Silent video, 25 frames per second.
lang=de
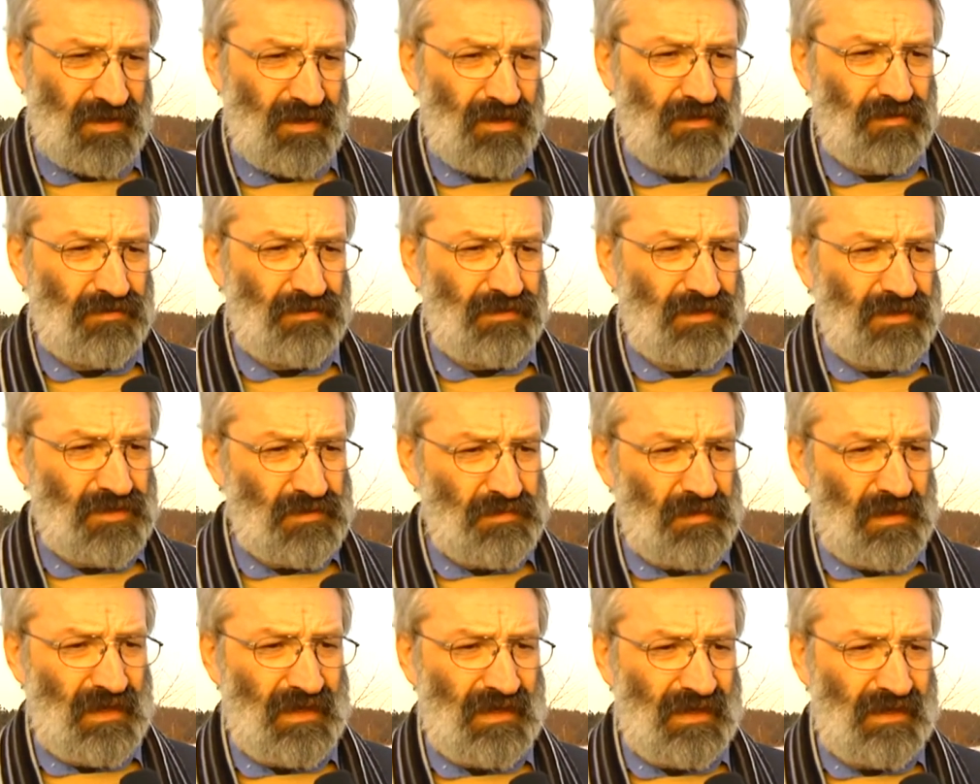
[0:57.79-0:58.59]
Und
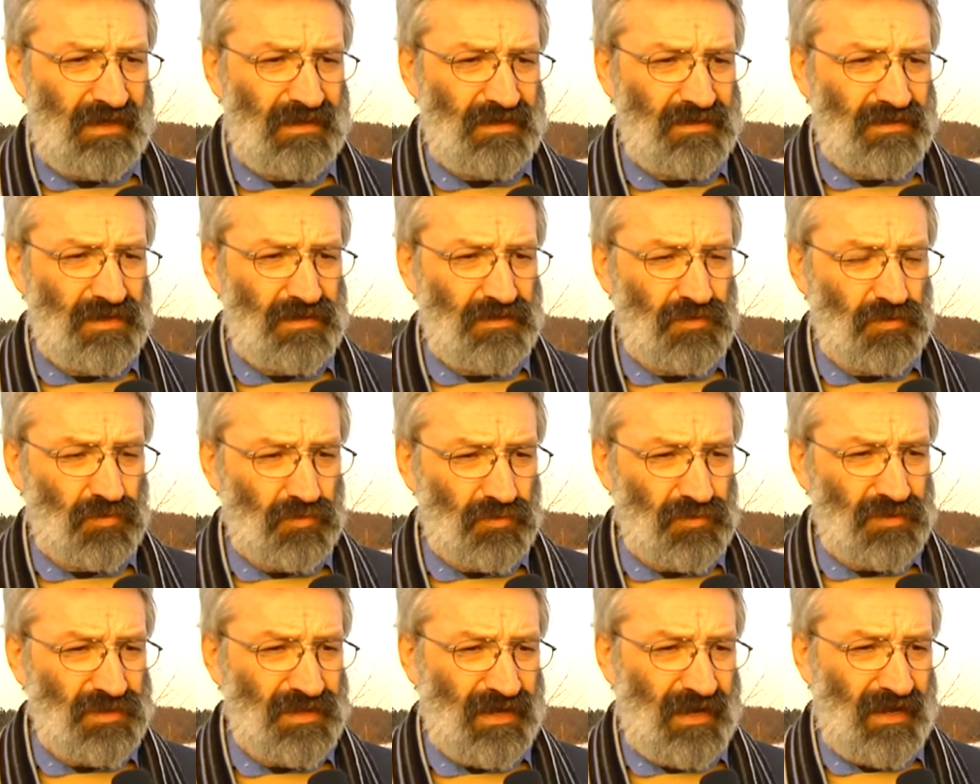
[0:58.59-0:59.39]
deswegen ist es
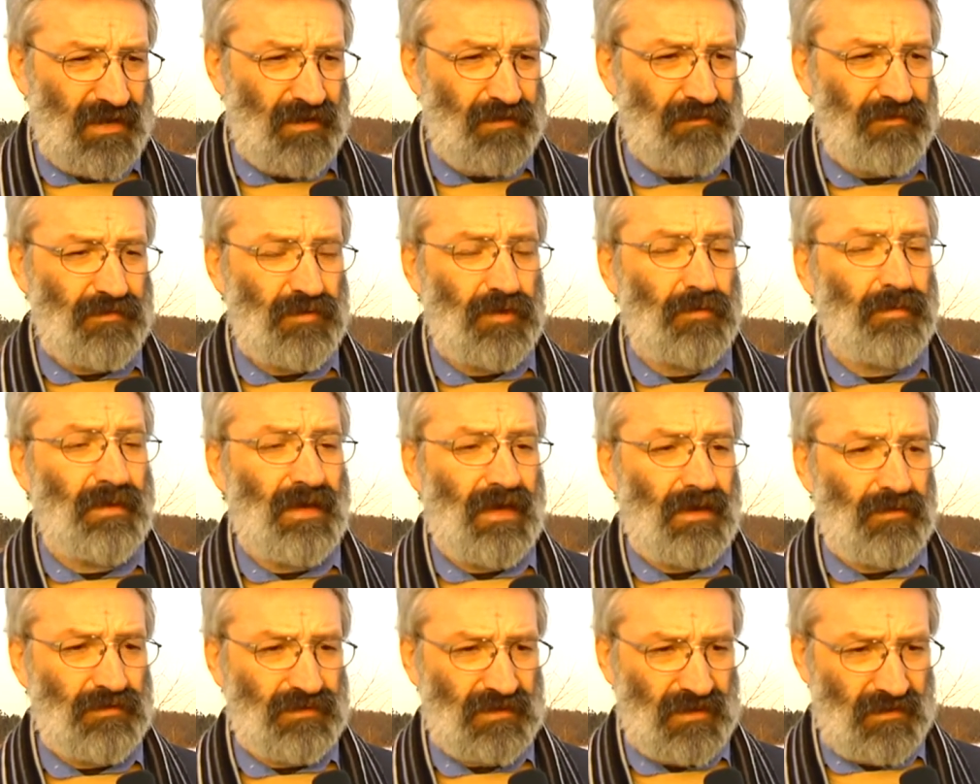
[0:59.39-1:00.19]
unsere Aufgabe,
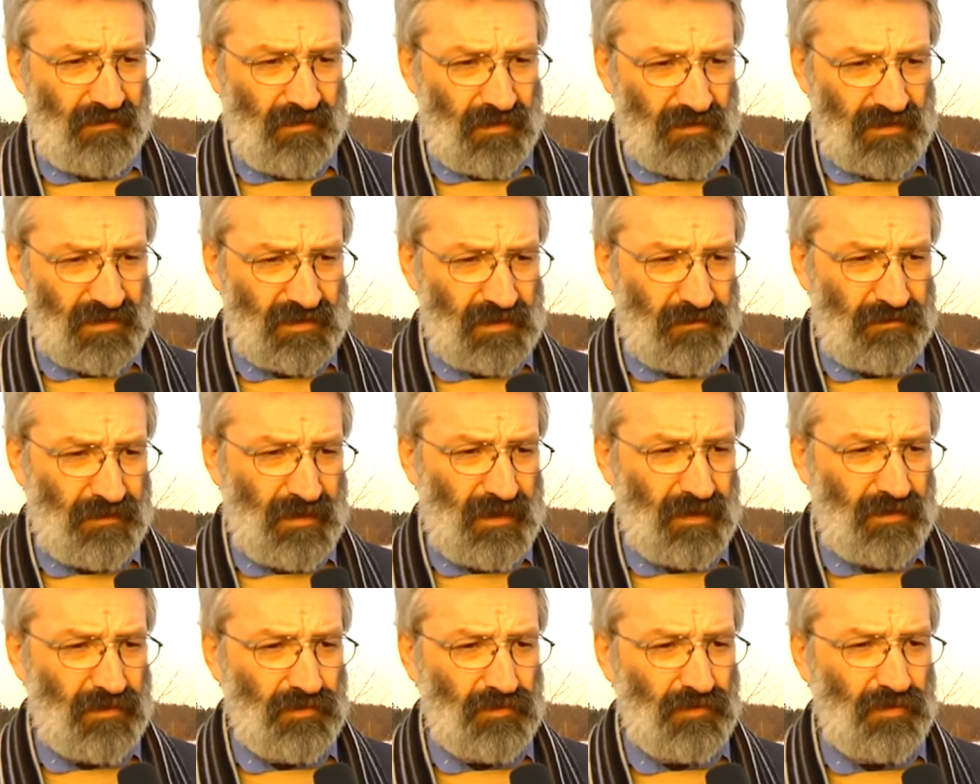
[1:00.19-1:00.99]
auch der
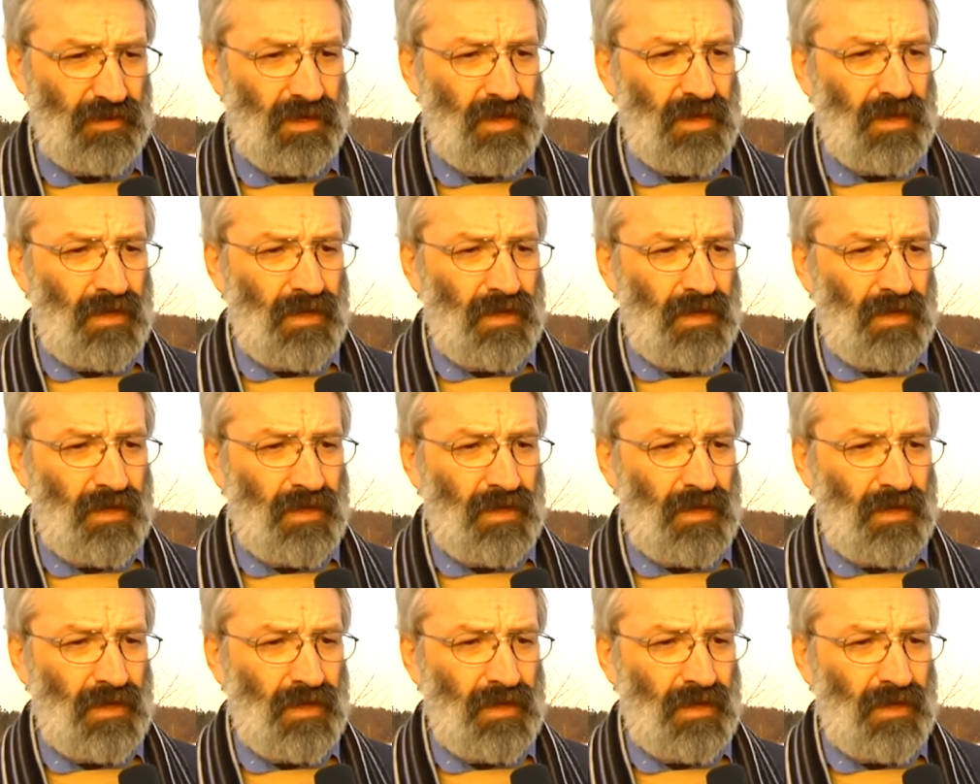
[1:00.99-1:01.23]
Erwachsenenbildung,